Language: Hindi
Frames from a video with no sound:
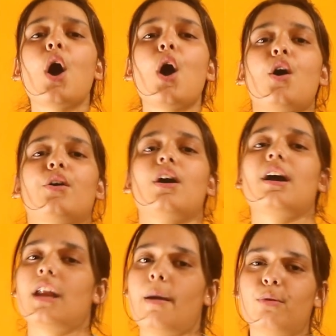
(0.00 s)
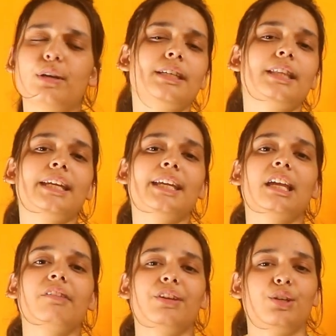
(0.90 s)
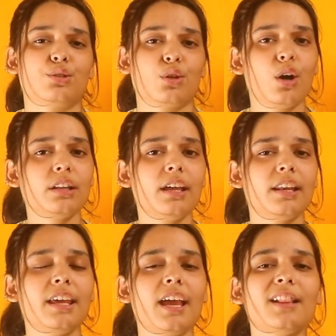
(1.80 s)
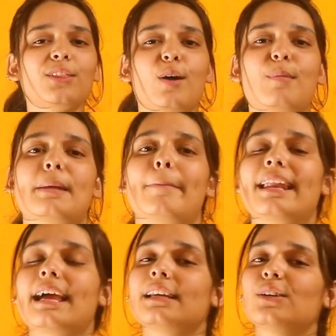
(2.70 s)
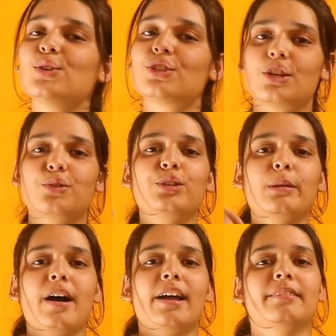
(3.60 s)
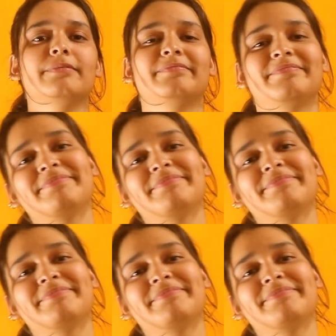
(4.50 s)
और अगर आपको इसी तरीके की वीडियोस और देखनी है तो हमारे बेल आइकन को ज़रूर दबाएं